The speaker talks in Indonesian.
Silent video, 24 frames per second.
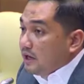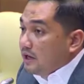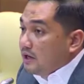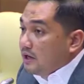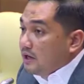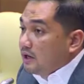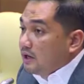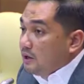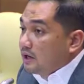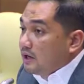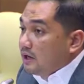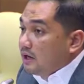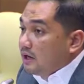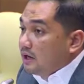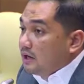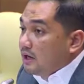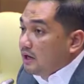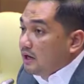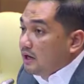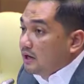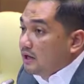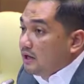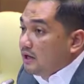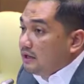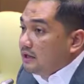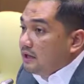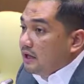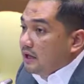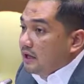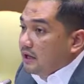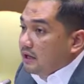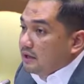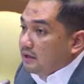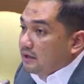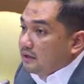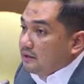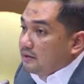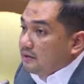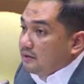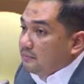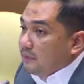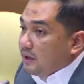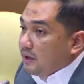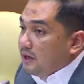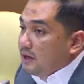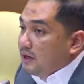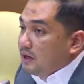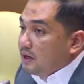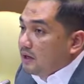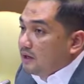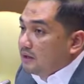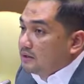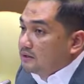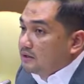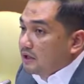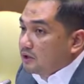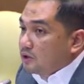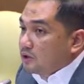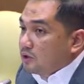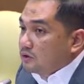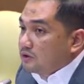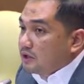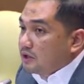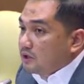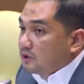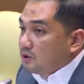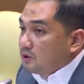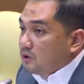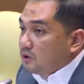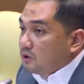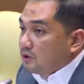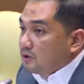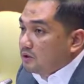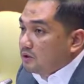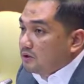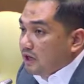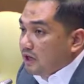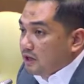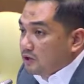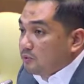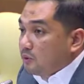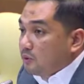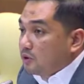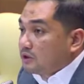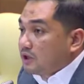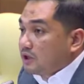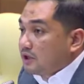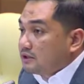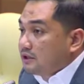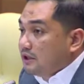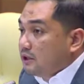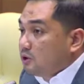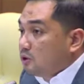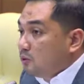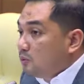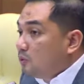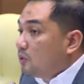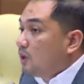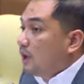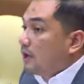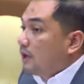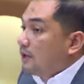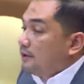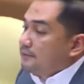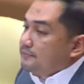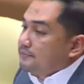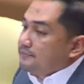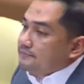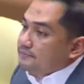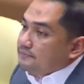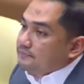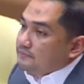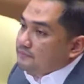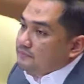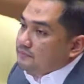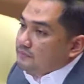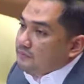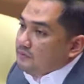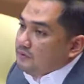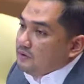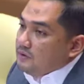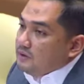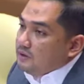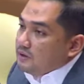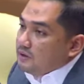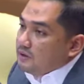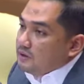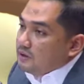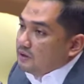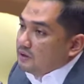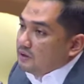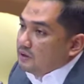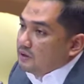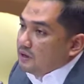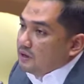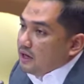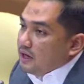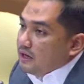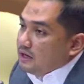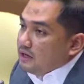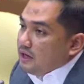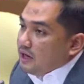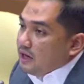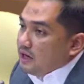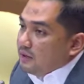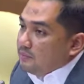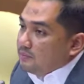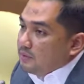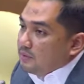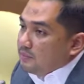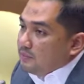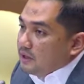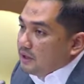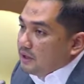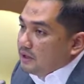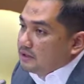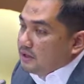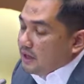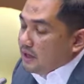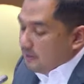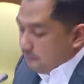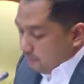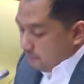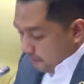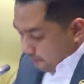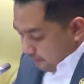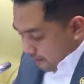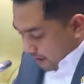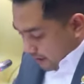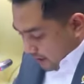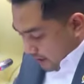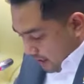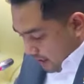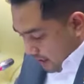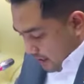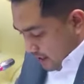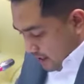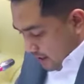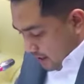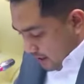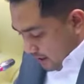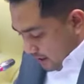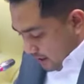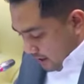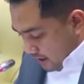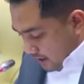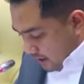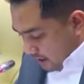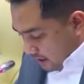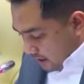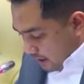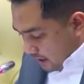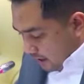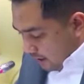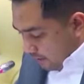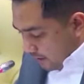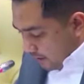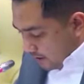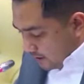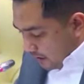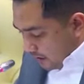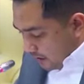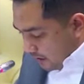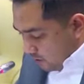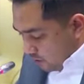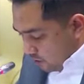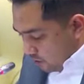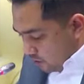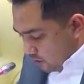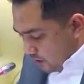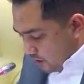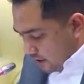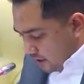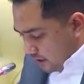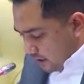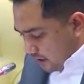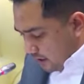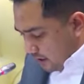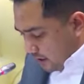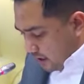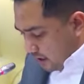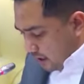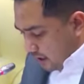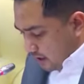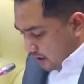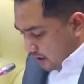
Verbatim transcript: warga negara kita pada sektor-sektor transportasi itu pula. Dan dalam pemeriksaan BPK, tadi Pak Saihu sudah cerita,